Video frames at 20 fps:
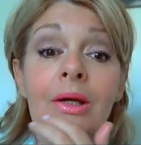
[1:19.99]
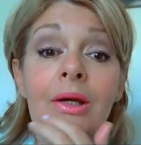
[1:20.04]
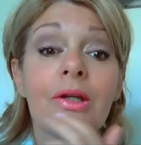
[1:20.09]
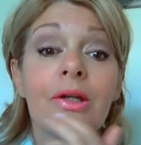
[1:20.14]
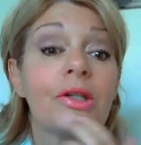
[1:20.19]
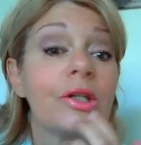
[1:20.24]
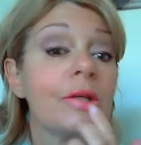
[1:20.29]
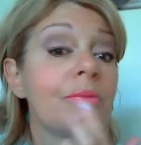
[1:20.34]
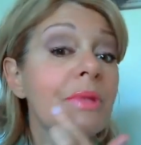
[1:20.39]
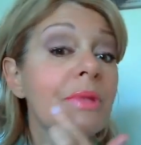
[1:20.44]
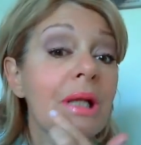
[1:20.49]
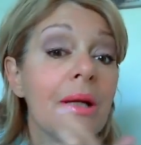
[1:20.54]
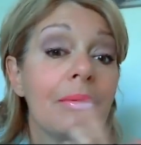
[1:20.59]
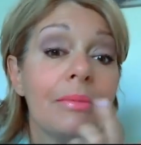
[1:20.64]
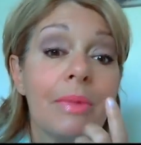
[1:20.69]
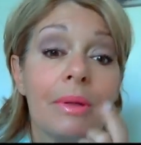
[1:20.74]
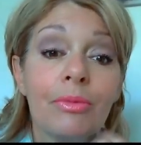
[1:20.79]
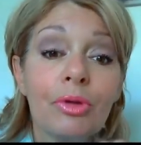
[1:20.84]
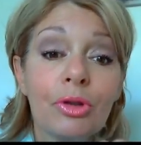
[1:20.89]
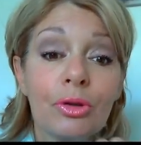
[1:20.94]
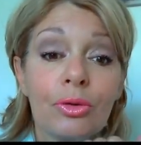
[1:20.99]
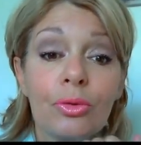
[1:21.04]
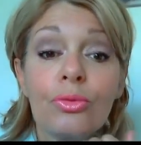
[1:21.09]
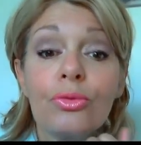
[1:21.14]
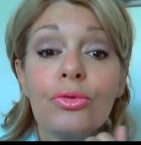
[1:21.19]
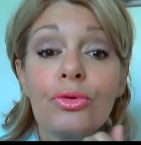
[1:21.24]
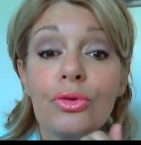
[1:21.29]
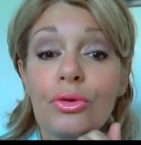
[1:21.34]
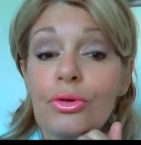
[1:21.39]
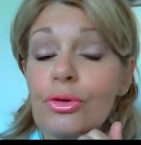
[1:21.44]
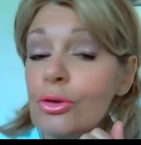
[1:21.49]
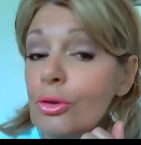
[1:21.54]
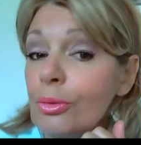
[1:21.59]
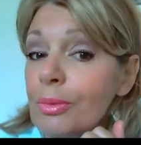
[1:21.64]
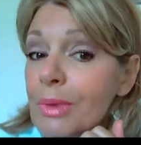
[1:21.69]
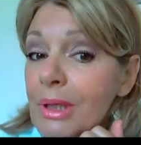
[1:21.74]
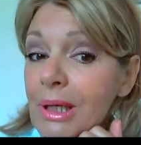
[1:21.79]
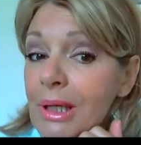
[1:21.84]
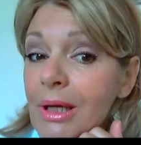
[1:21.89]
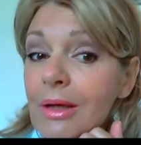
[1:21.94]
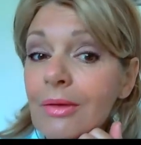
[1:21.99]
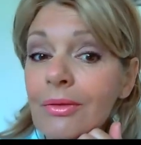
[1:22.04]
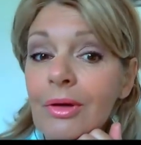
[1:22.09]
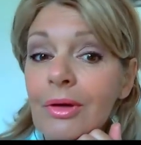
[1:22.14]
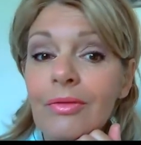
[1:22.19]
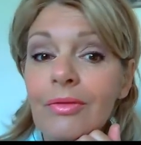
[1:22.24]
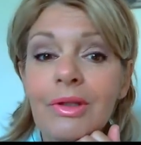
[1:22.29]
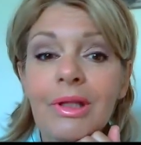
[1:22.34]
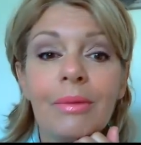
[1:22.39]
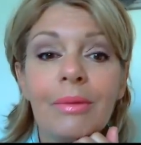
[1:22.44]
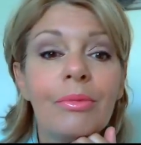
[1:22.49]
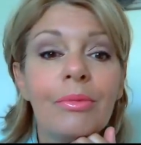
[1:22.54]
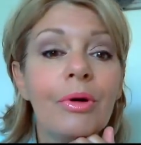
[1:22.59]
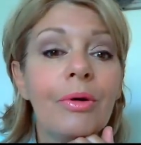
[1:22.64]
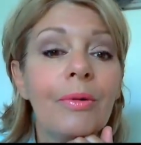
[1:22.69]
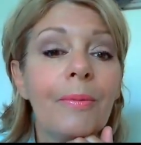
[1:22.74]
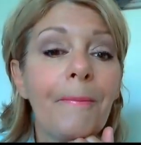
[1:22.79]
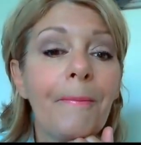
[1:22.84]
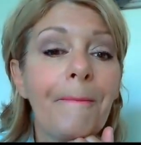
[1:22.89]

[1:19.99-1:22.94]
J'ai mis la même chose sur mes lèvres, évidemment,